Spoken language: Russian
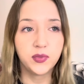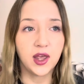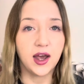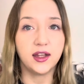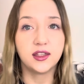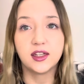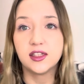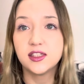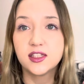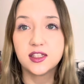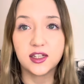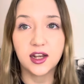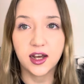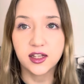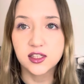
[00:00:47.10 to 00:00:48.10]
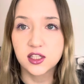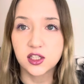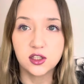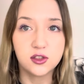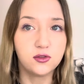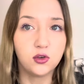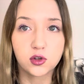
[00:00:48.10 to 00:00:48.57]
от
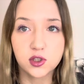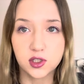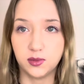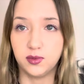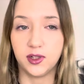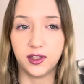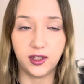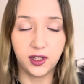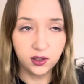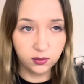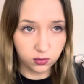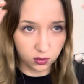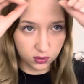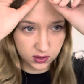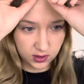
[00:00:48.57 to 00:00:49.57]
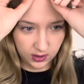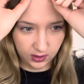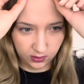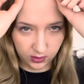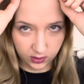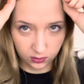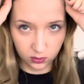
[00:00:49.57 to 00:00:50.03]
констелляции звезд и планет, просто
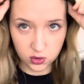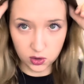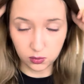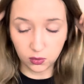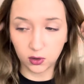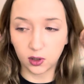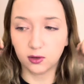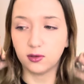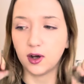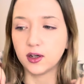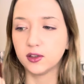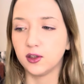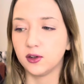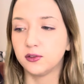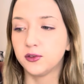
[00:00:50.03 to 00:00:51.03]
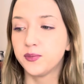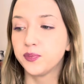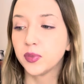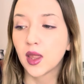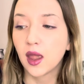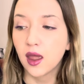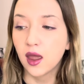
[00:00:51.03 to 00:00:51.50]
от очень многих факторов.
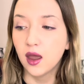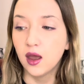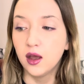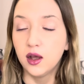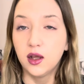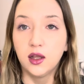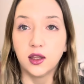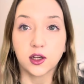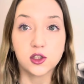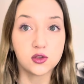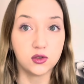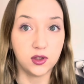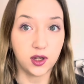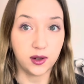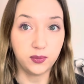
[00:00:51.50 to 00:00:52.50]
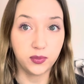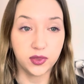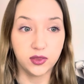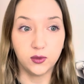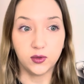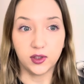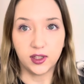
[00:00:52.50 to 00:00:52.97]
Так что да,
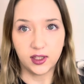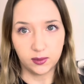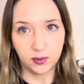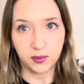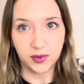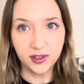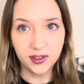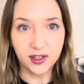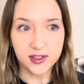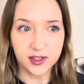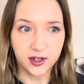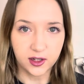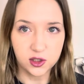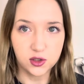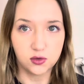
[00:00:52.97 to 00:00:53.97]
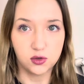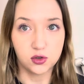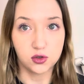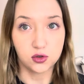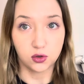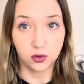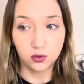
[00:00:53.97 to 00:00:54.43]
ну, на данный момент я заканчиваю
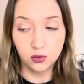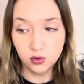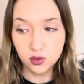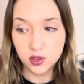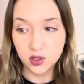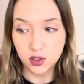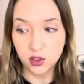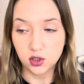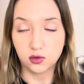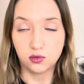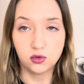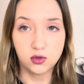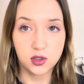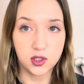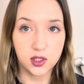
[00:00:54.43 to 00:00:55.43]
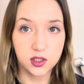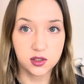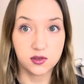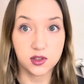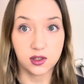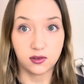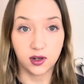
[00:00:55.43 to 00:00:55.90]
шестой курс и живу здесь, в
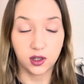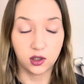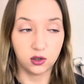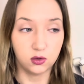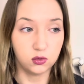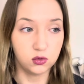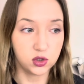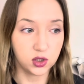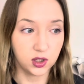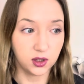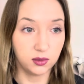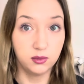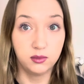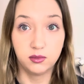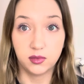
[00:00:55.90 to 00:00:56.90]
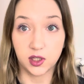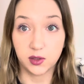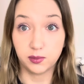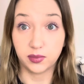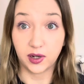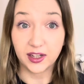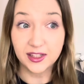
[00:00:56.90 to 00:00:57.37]
Словакии, уже
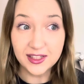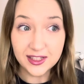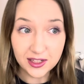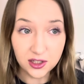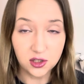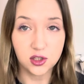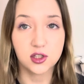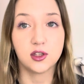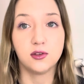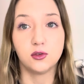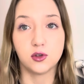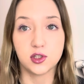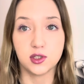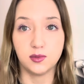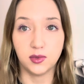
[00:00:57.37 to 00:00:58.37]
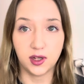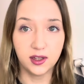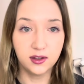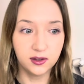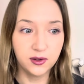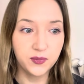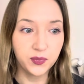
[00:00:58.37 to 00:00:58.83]
практически 8 лет.